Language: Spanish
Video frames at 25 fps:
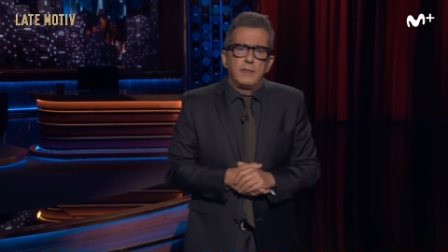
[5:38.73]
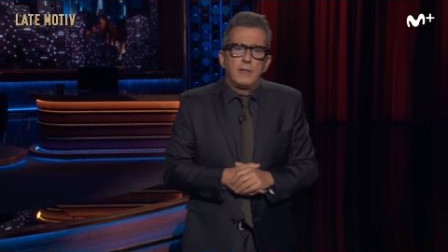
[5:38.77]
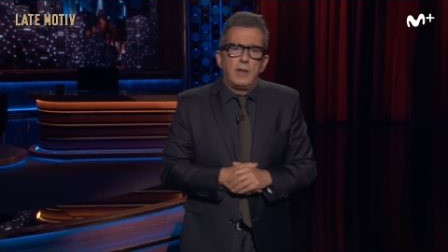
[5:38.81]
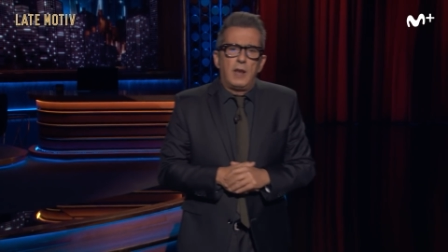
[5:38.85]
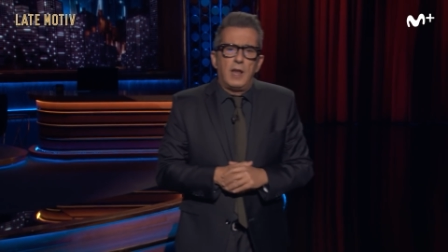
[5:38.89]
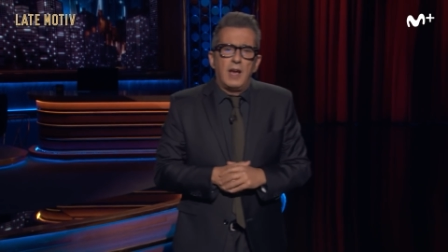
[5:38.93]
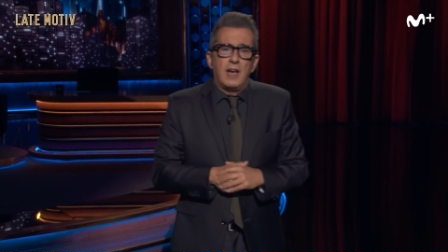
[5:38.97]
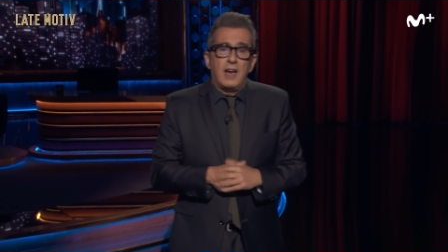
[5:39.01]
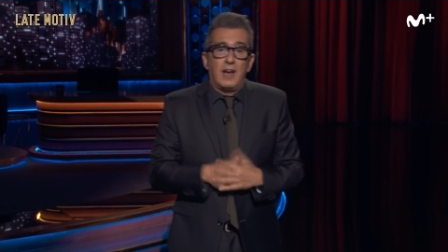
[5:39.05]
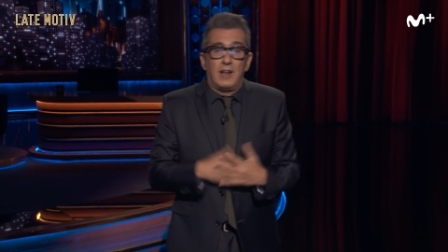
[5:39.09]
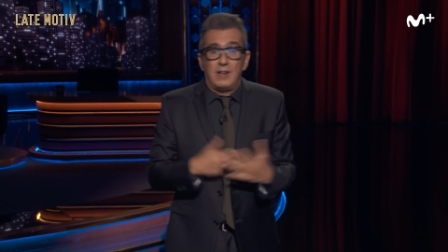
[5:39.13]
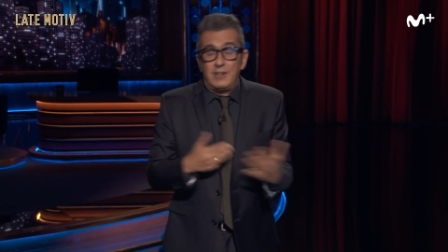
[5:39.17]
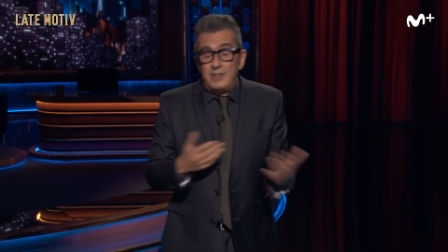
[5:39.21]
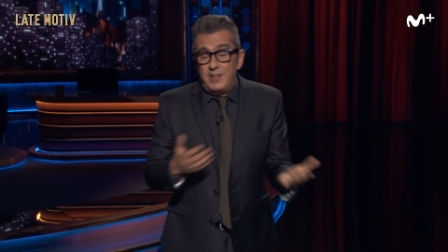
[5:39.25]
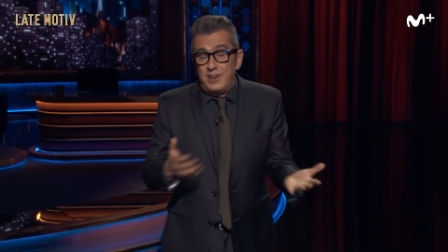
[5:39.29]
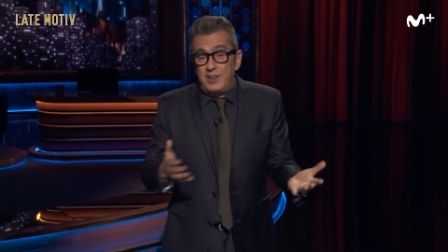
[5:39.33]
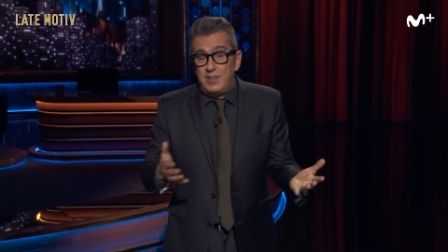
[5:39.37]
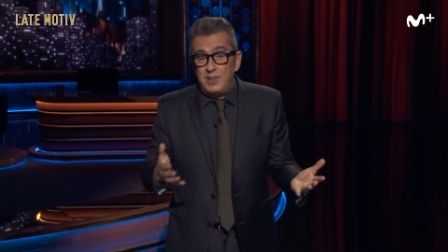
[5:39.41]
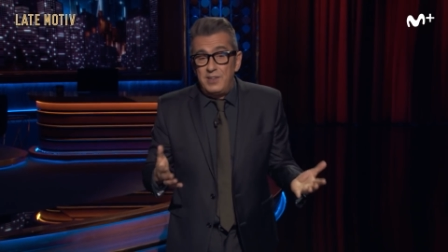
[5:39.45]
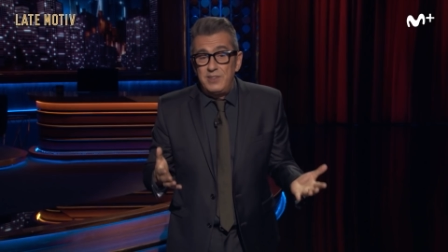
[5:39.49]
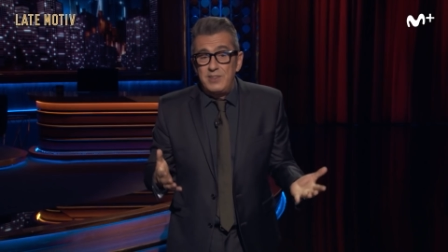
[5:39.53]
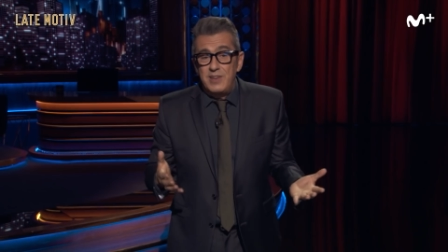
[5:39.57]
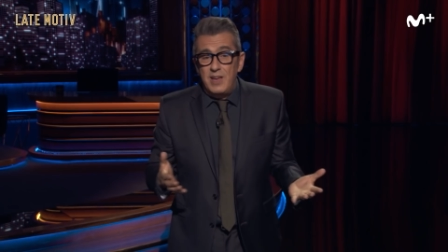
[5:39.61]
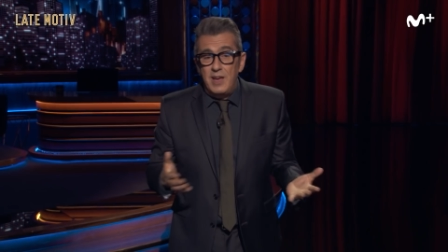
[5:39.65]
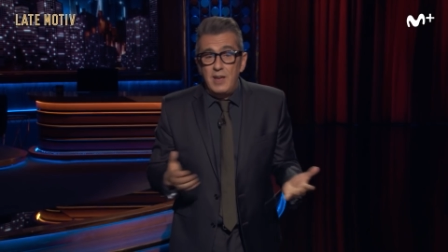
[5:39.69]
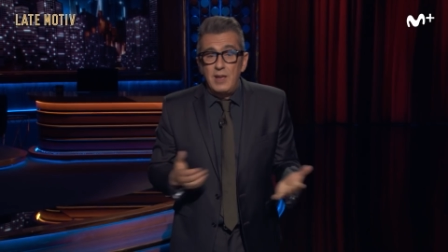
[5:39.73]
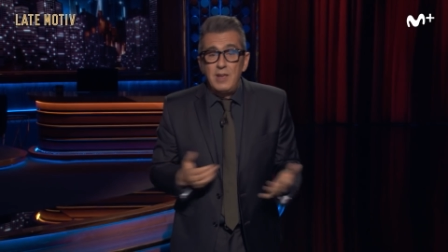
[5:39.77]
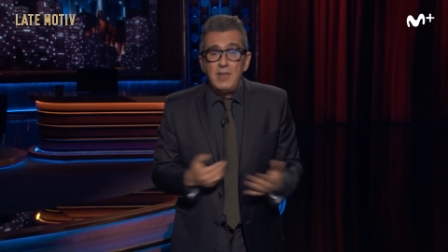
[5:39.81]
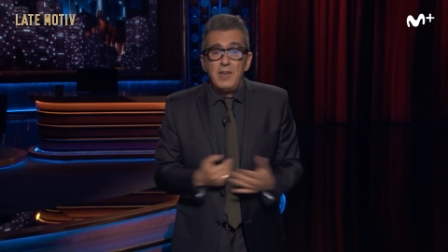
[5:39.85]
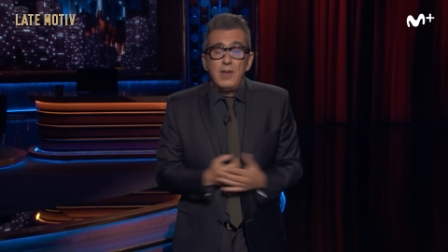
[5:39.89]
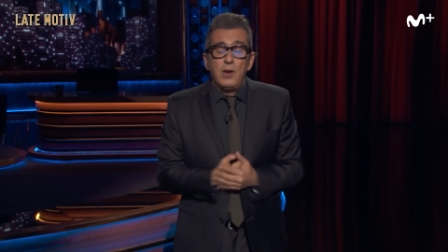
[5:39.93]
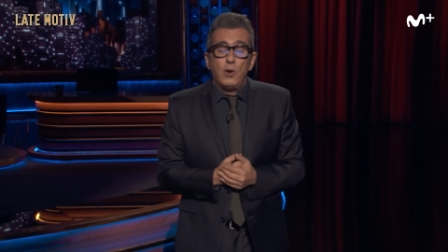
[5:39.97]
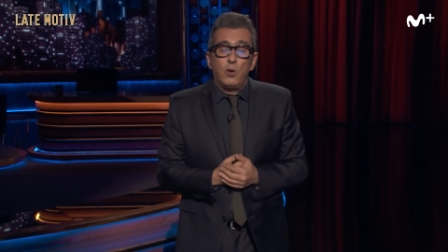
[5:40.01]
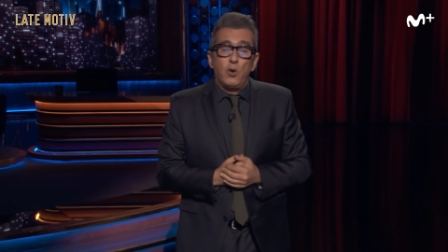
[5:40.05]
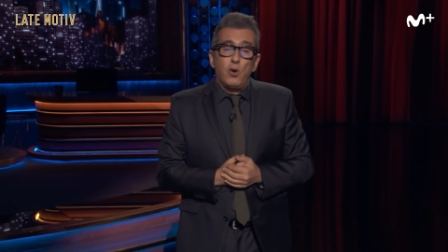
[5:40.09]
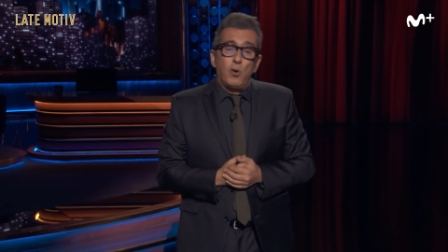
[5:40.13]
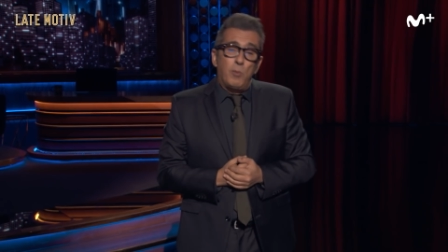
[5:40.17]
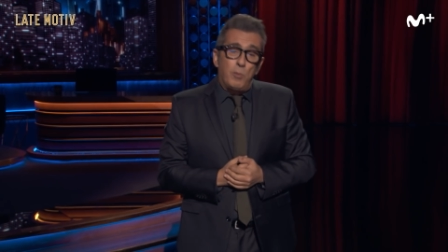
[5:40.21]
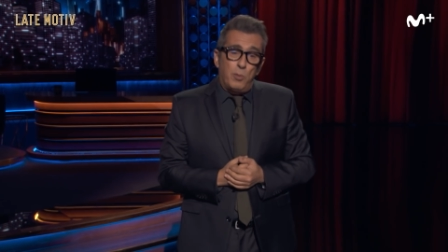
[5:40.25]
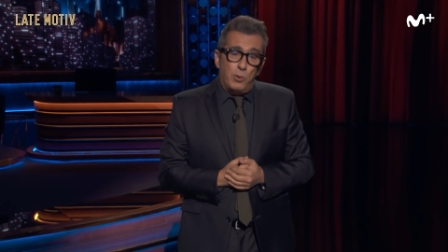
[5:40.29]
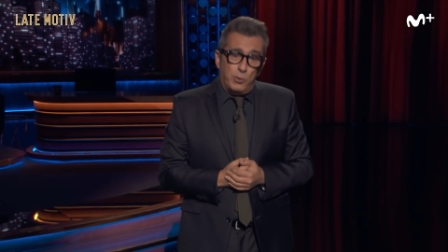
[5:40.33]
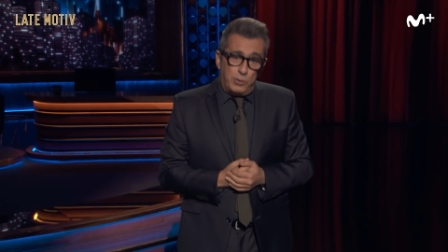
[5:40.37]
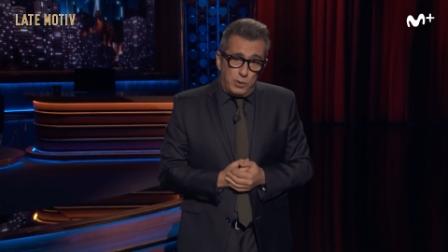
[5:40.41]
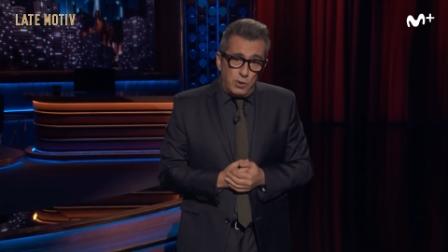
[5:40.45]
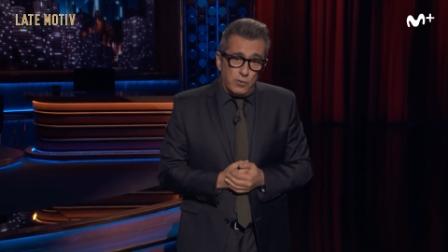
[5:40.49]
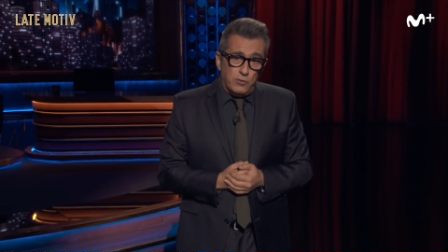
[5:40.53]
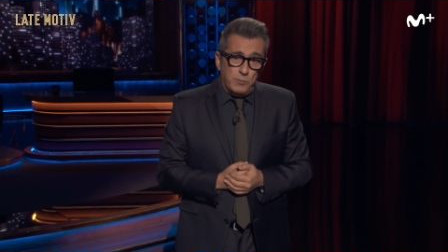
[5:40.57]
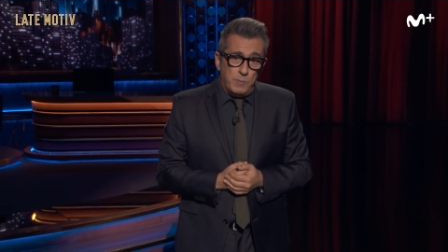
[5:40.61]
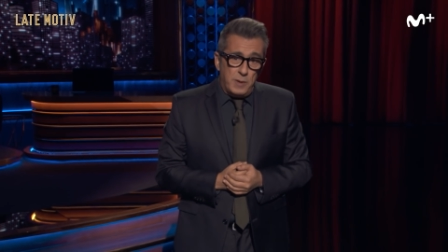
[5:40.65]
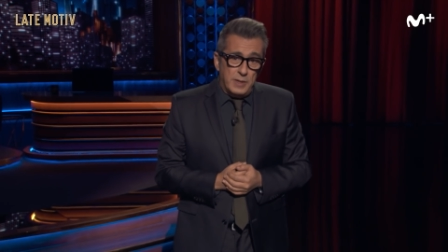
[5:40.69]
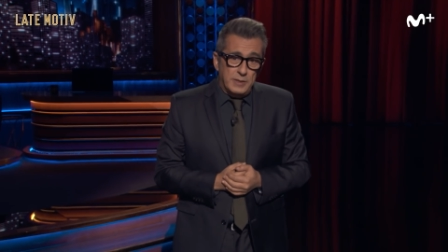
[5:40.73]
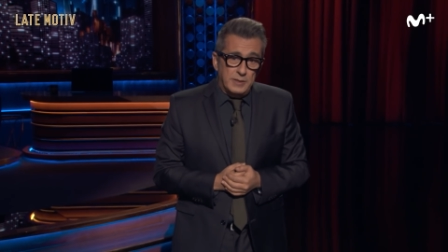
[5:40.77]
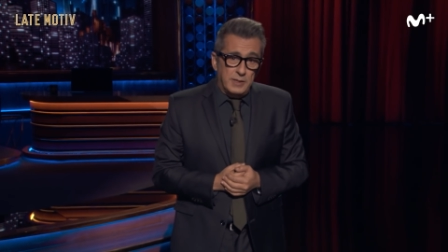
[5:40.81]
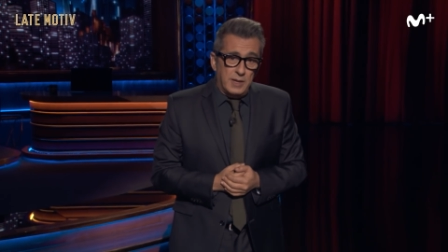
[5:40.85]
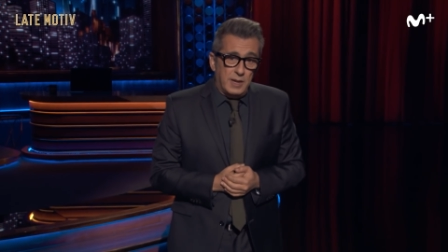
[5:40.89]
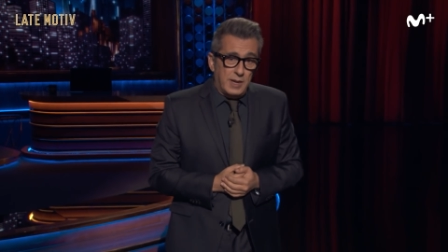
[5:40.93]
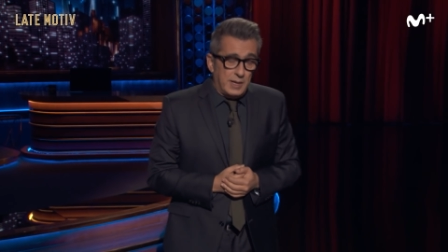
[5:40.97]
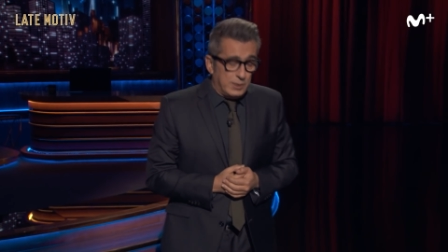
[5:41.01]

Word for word: de la calderilla como Dios manda.